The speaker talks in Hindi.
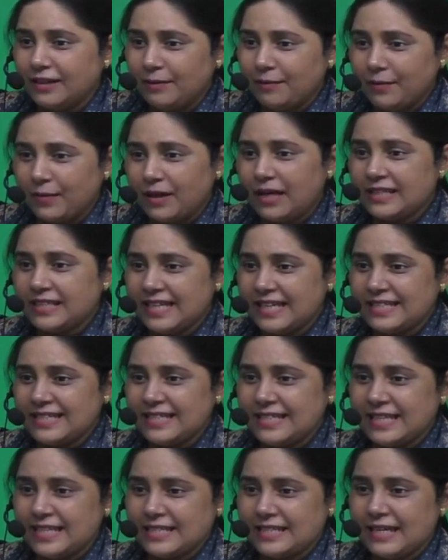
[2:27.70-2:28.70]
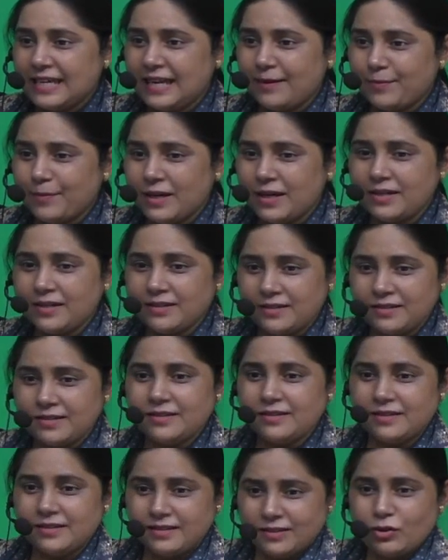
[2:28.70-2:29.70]
मगर जैसे जैसे आपका
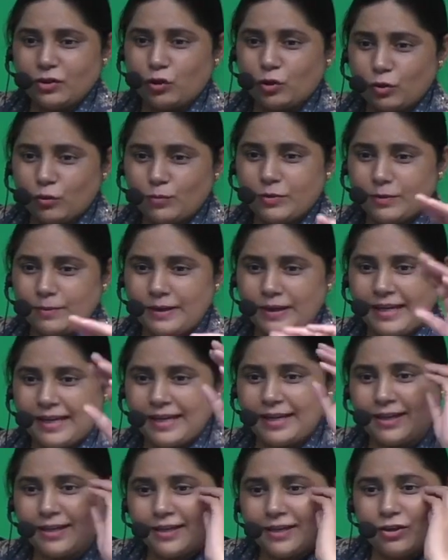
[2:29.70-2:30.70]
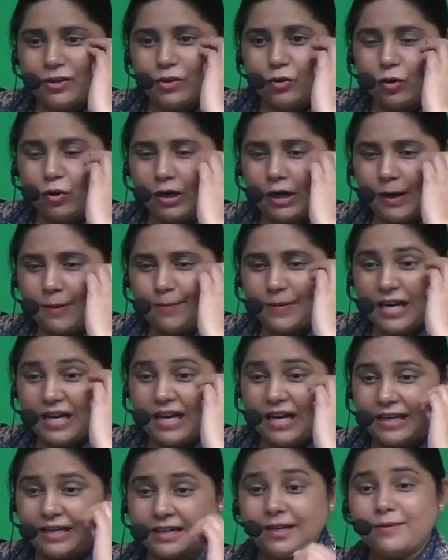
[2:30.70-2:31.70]
उम्र बढ़ेगी और आपका
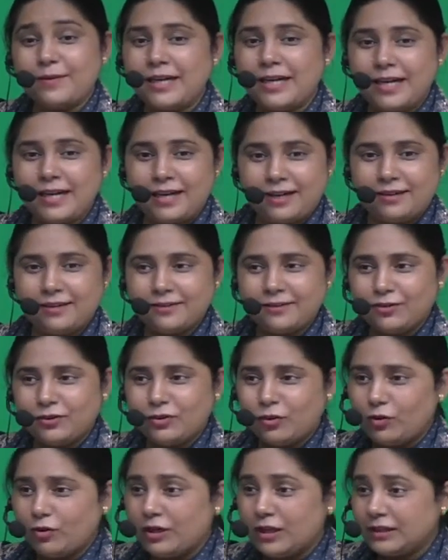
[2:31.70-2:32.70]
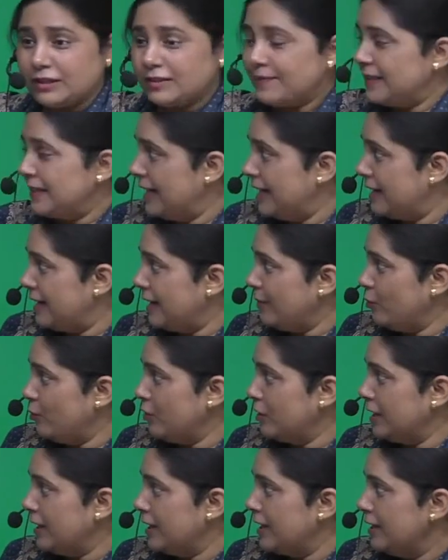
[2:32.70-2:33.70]
खाना बढ़ेगा और गतिविधियाँ कम
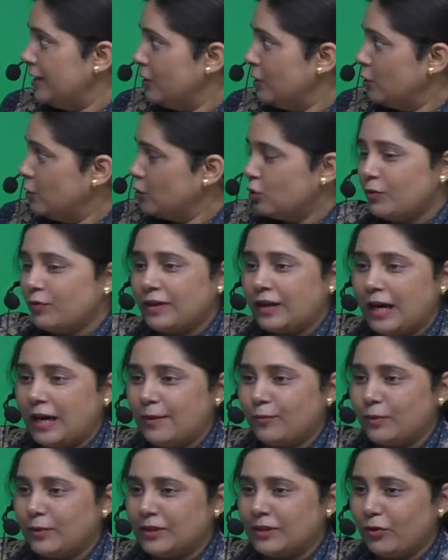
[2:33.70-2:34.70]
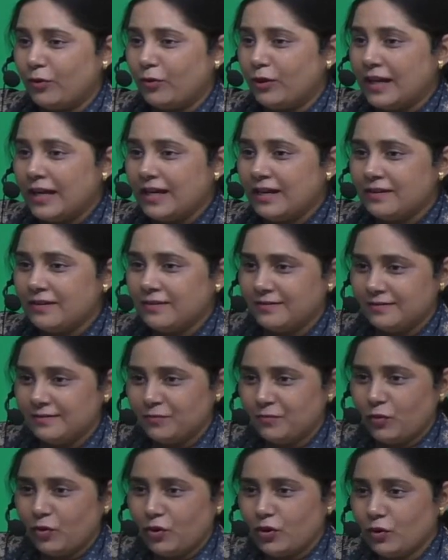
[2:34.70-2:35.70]
होंगी तो फिर आप बन जाओगे
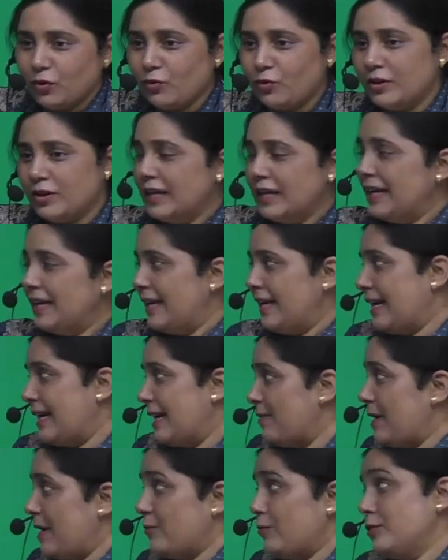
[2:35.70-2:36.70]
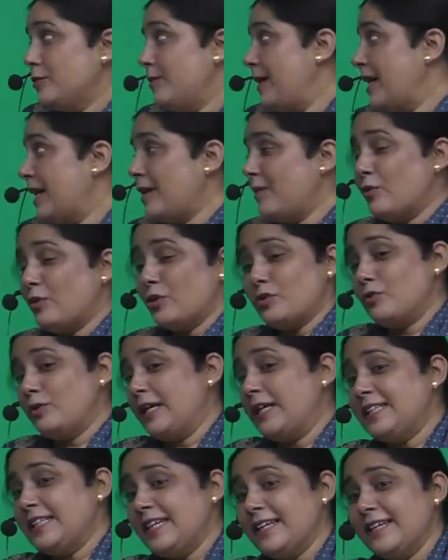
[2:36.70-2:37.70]
मोटू लेकिन महमूद बेगड़ा मोटू
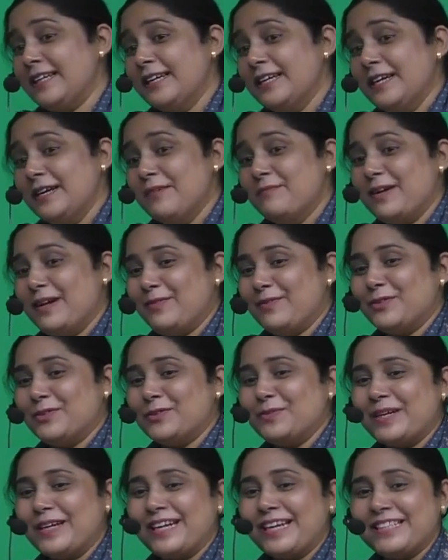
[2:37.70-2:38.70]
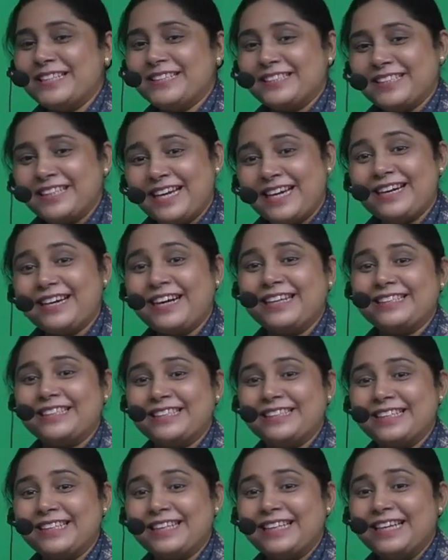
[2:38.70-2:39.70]
नहीं थे महमूद बेगड़ा जितना खाते
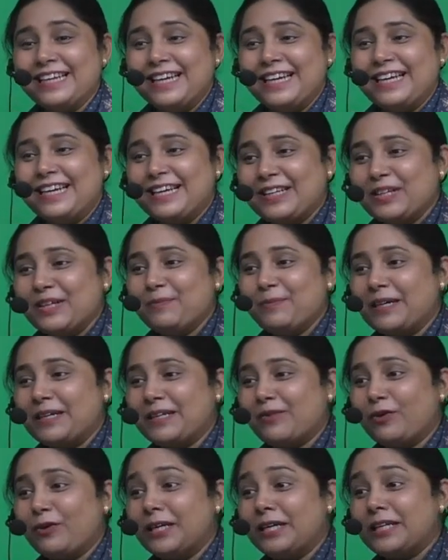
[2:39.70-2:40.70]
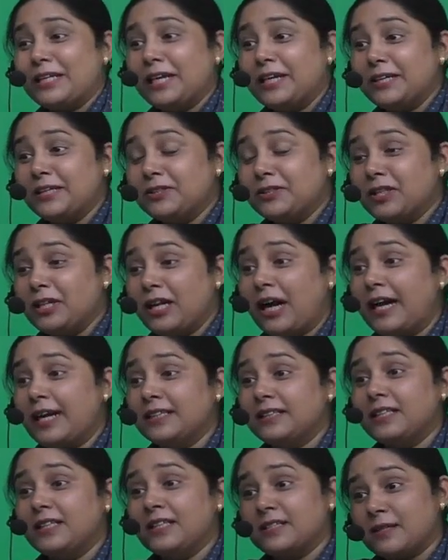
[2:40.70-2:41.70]
थे इनकी मेटाबॉलिक रेट इतनी हाई
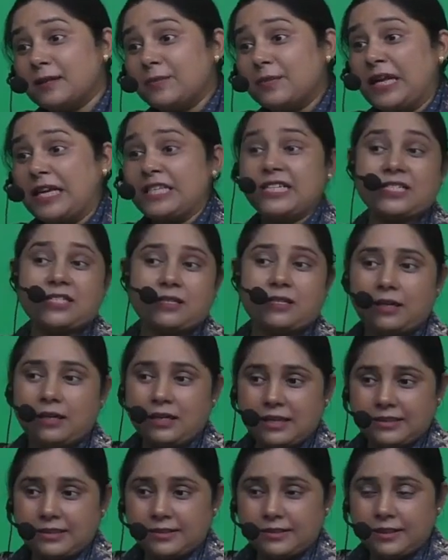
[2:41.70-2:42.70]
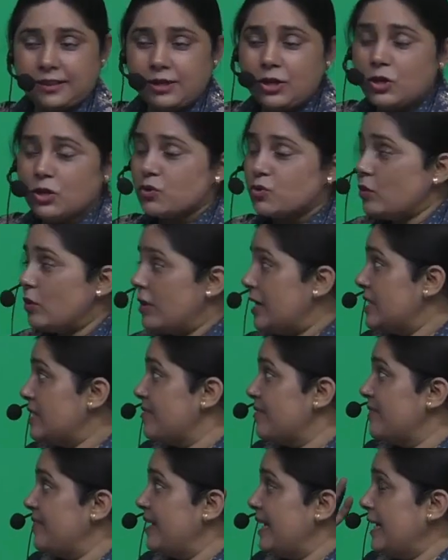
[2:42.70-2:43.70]
थी सब डाइजेस्ट कर लेते थे सो ही इज़
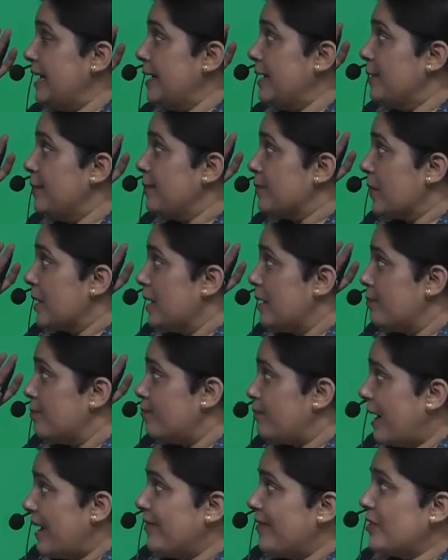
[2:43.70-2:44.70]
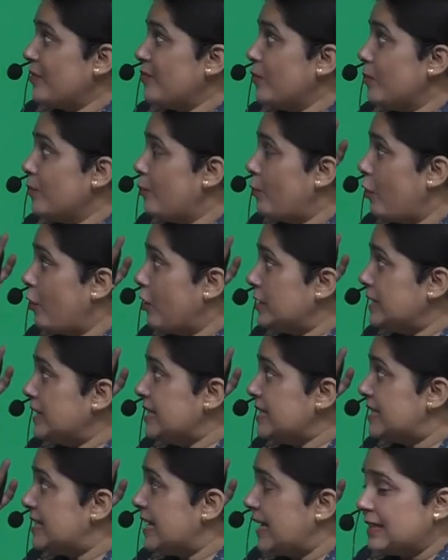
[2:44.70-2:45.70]
वेरी पावरफुल बहुत ही
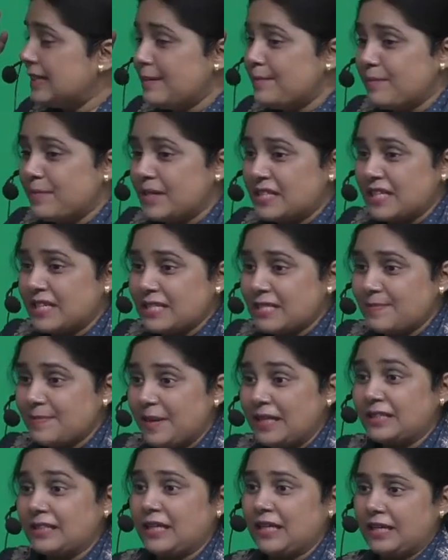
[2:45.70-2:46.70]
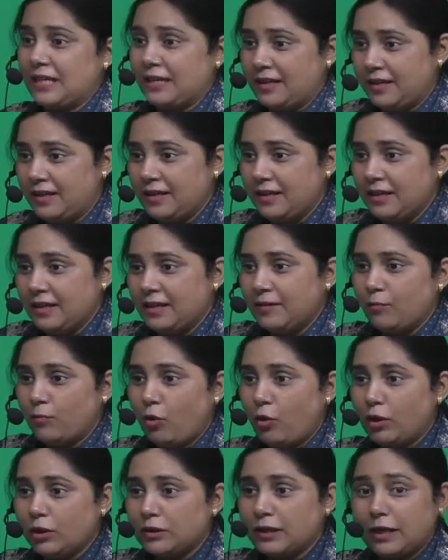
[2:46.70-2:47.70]
ज़्यादा मसल्स मैन था ये
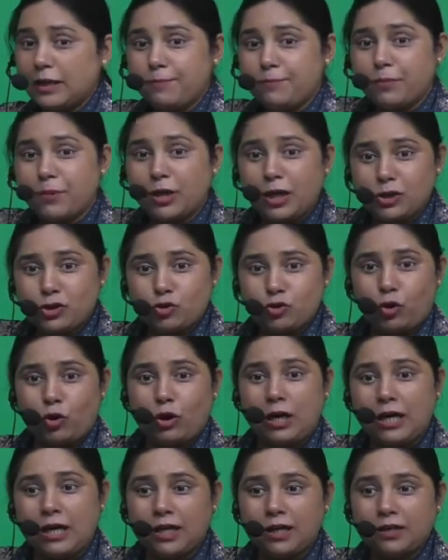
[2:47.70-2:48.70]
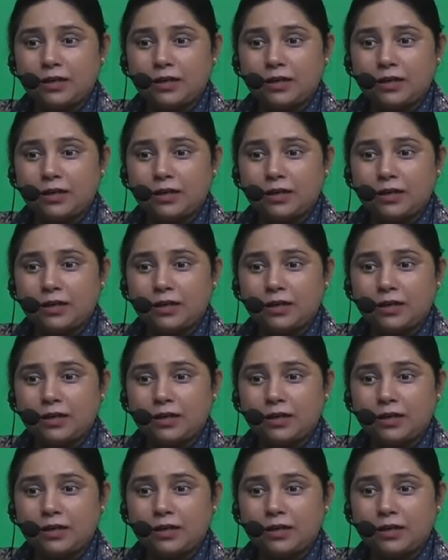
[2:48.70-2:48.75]
बहुत लंबा चौड़ा